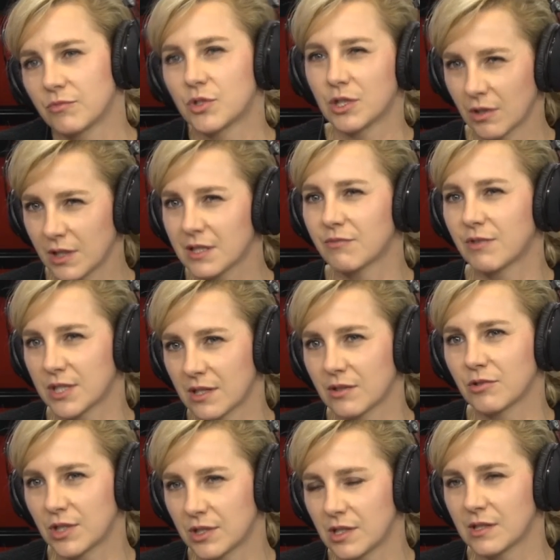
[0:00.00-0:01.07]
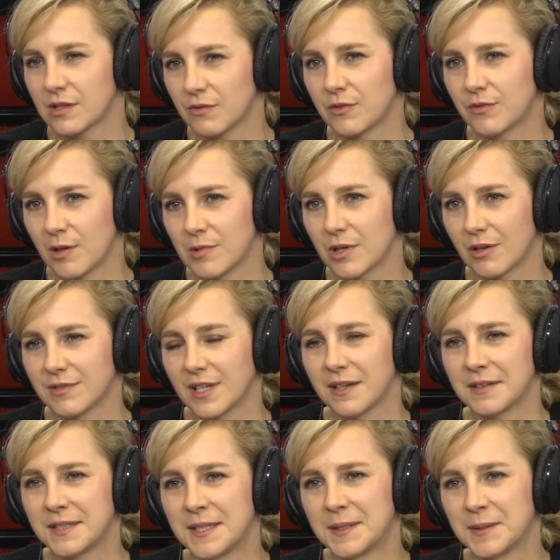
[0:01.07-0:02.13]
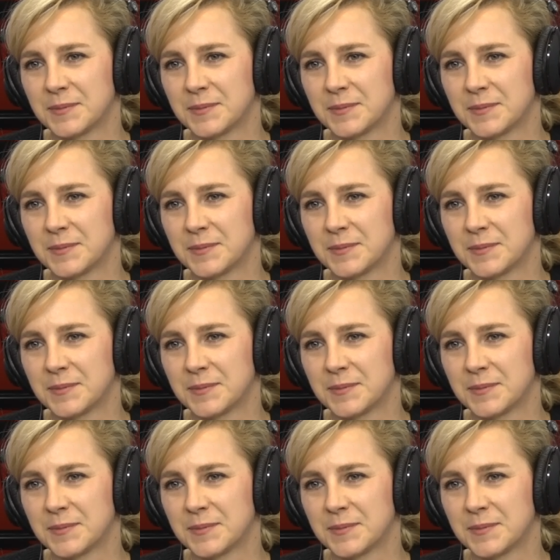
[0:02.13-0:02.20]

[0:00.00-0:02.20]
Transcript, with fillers: czy to jest właśnie to dzieciństwo w Komorowie?